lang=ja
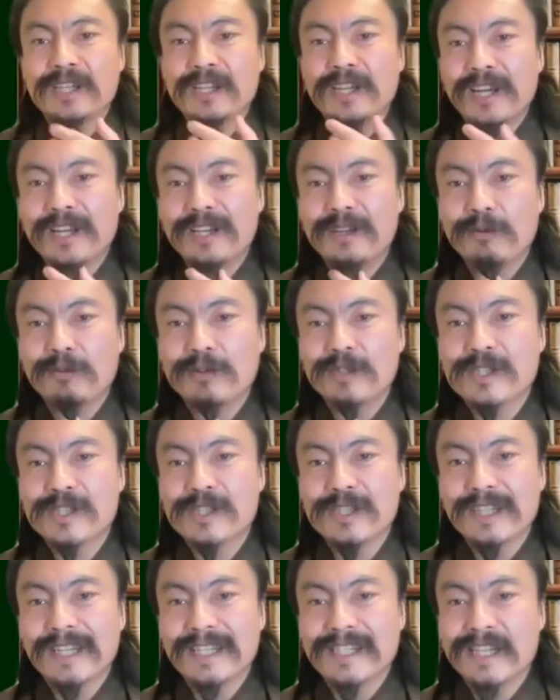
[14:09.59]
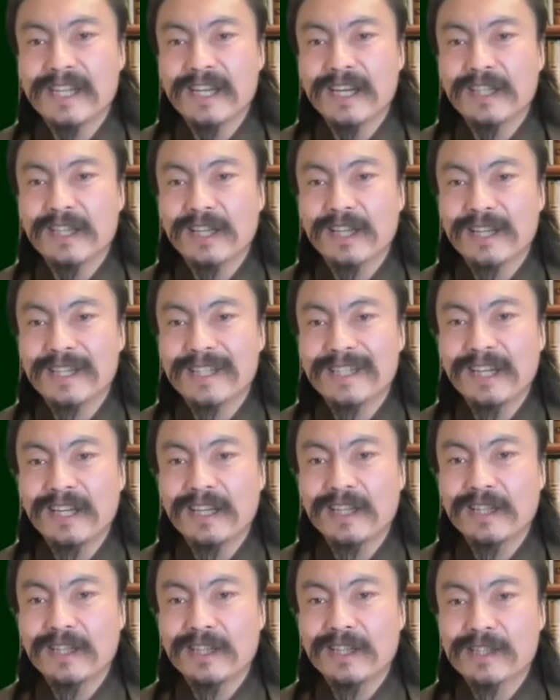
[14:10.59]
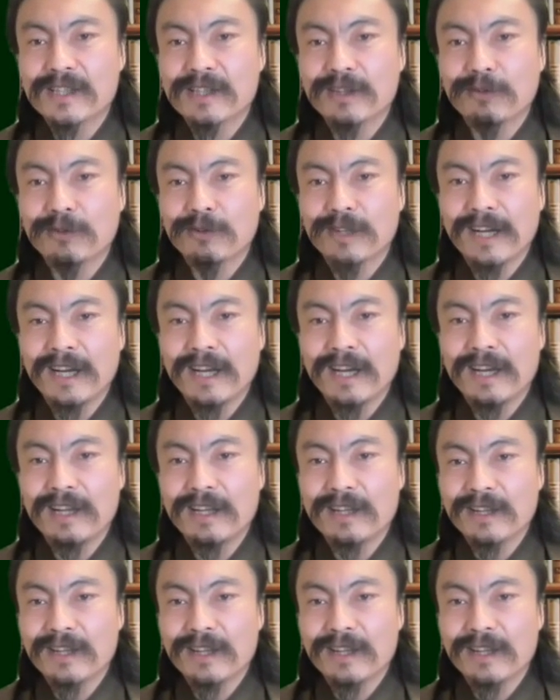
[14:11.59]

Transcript: た内容についてシェアいただきたいんですけど、だ